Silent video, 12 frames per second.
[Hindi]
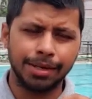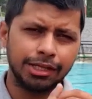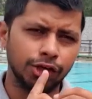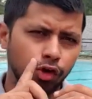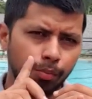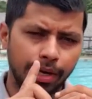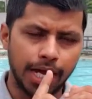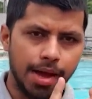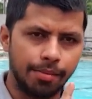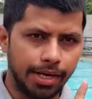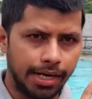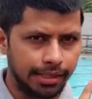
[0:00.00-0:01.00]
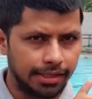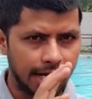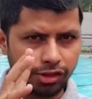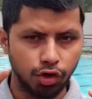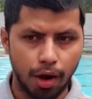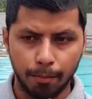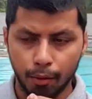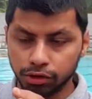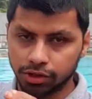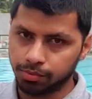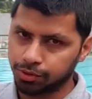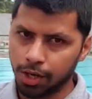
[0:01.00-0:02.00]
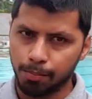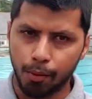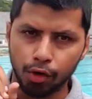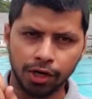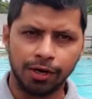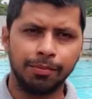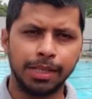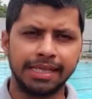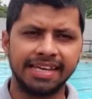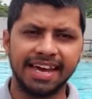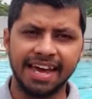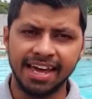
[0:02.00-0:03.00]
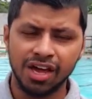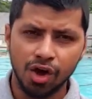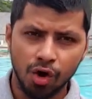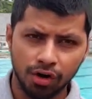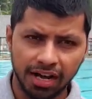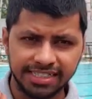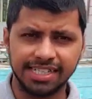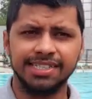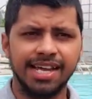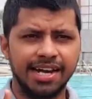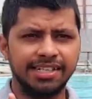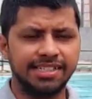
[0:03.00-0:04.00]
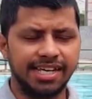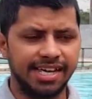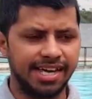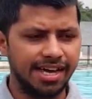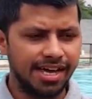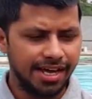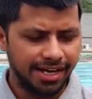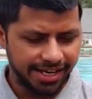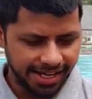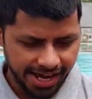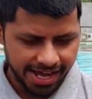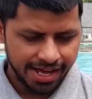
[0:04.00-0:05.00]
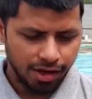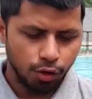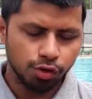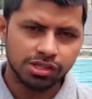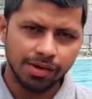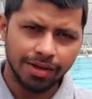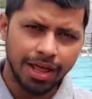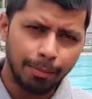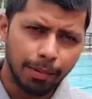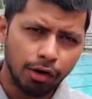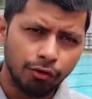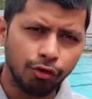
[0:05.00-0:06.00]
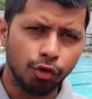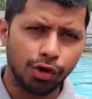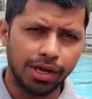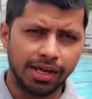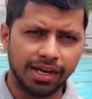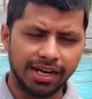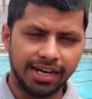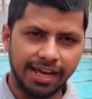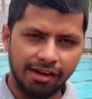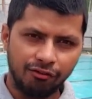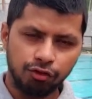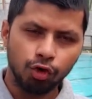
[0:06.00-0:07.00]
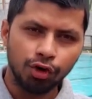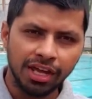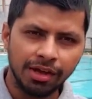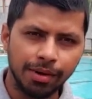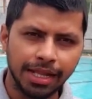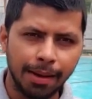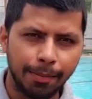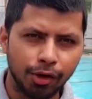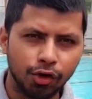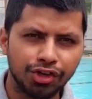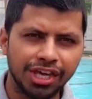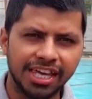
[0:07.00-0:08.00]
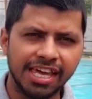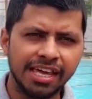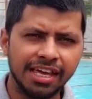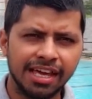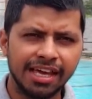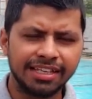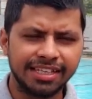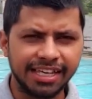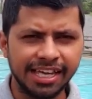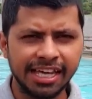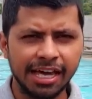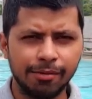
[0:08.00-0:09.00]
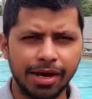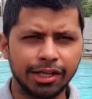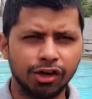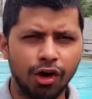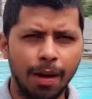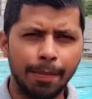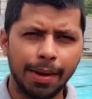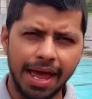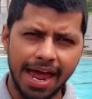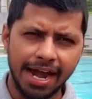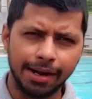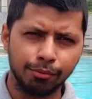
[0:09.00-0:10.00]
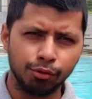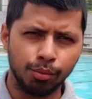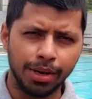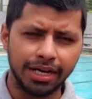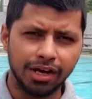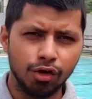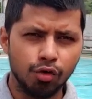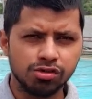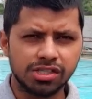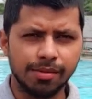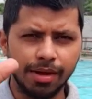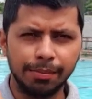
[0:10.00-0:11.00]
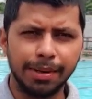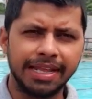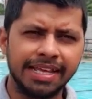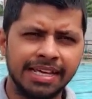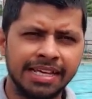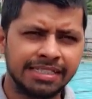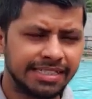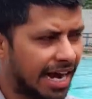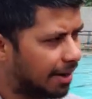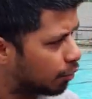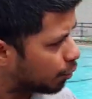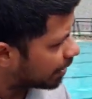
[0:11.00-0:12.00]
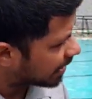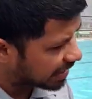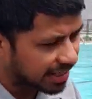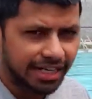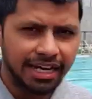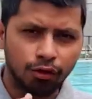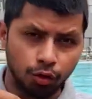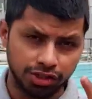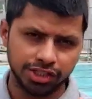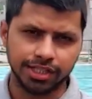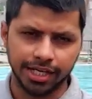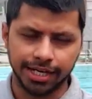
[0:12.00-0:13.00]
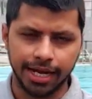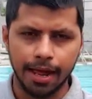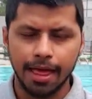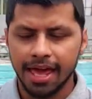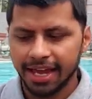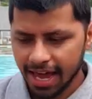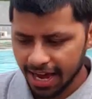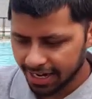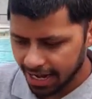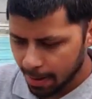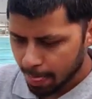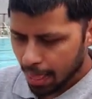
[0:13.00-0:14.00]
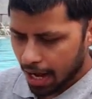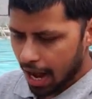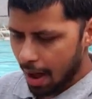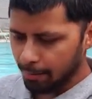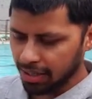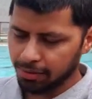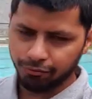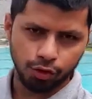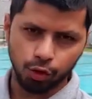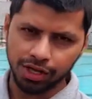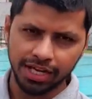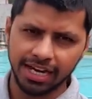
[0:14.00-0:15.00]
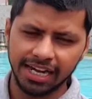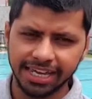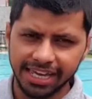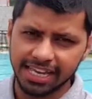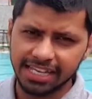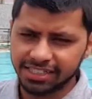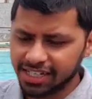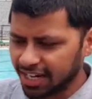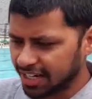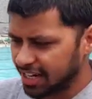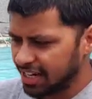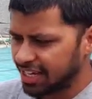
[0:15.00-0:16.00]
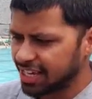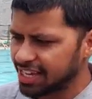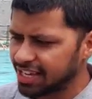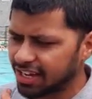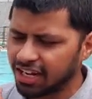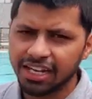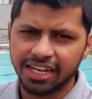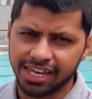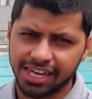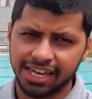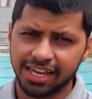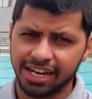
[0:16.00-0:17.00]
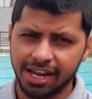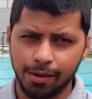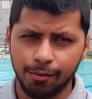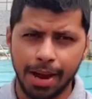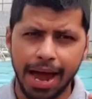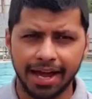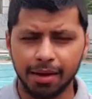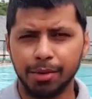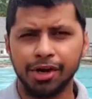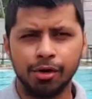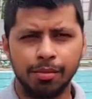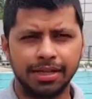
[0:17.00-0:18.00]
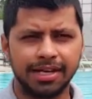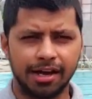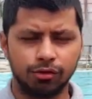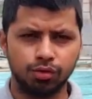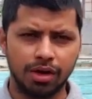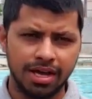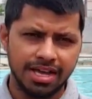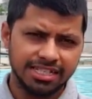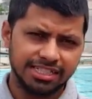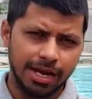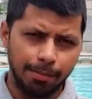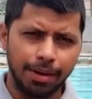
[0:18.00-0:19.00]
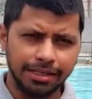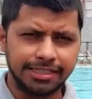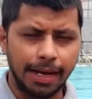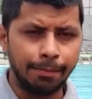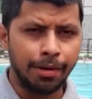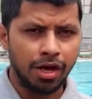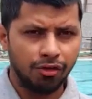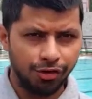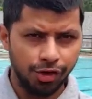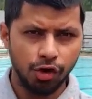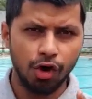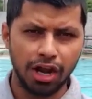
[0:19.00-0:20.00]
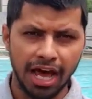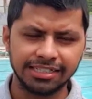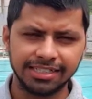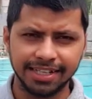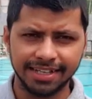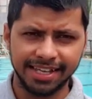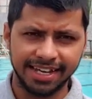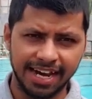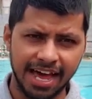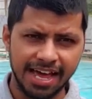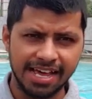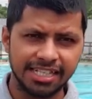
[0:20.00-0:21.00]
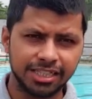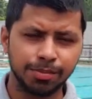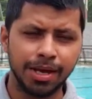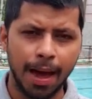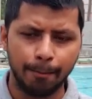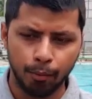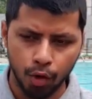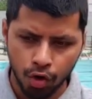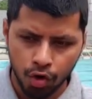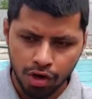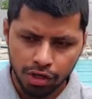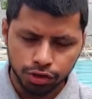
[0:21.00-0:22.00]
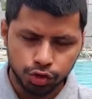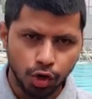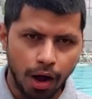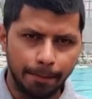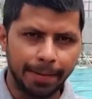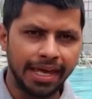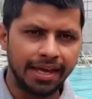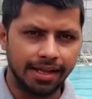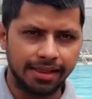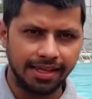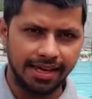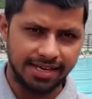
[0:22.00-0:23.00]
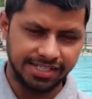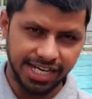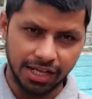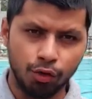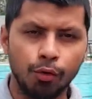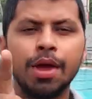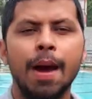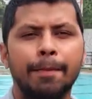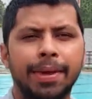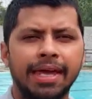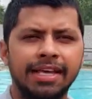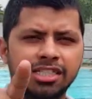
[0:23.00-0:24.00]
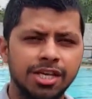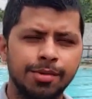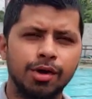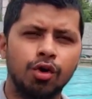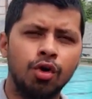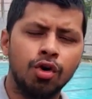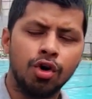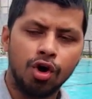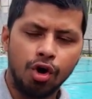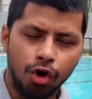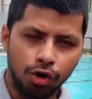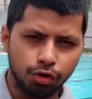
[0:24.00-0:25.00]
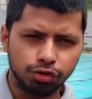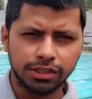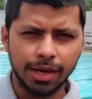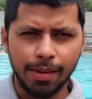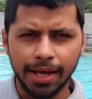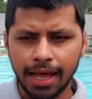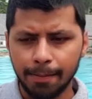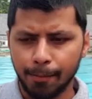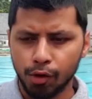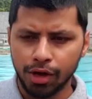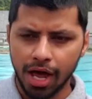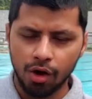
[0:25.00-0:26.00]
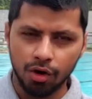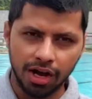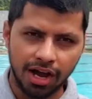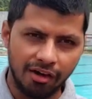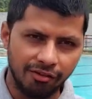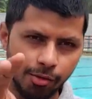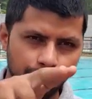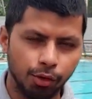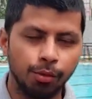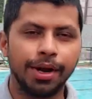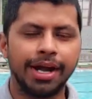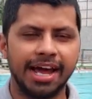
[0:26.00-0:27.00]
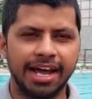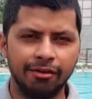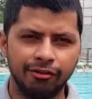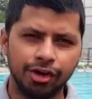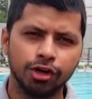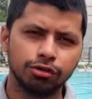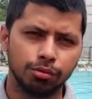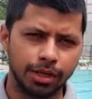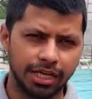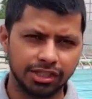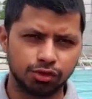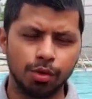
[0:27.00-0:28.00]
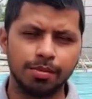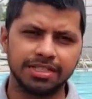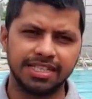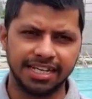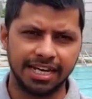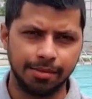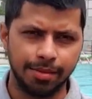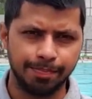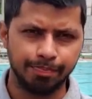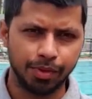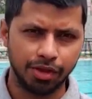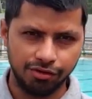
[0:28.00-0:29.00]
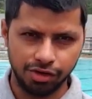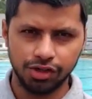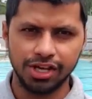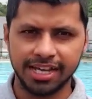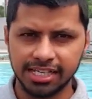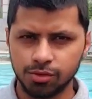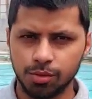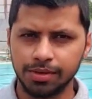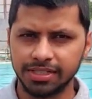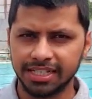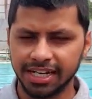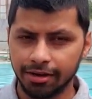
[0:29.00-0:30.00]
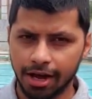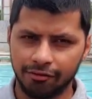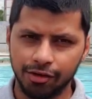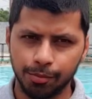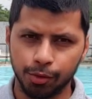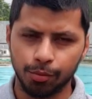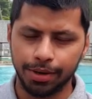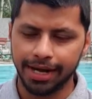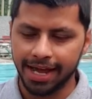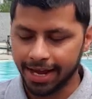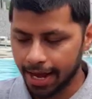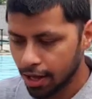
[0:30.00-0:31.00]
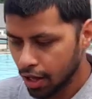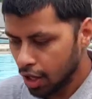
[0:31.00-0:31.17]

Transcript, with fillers: ब्रीथिंग के ऊपर काम करना है ताजो आपको सबसे इंपॉर्टेंट ब्रीथिंग है और अच्छे से आनी चाहिए ठीक है उसके बाद आप करो फ्लोटिंग ठीक है फ्लोटिंग के बाद आप करो किकिंग किकिंग के बाद करो आप हैंड मूवमेंट उसके बाद ब्रीथिंग की सैड मूवमेंट की कोशिश करनी है क्या करना है आपने फ्लोटिंग कर ली किकिंग स्टार्ट कर ली किकिंग कर ली किकिंग करनी है मैं आके वीडियो में दिखा दूंगा स्टेप बाय स्टेप वीडियो को लास्ट तक देखना इसमें आपको जो आपकी गलती है शायद वो भी आपकी इसी में हो और उसके बाद आपको क्या होगा काफ़ी इंप्रूवमेंट आएगा वीडियो मतलब कि स्विमिंग सीखने में वीडियो देख के स्विमिंग सीखने में काफ़ी इंप्रूवमेंट आएगा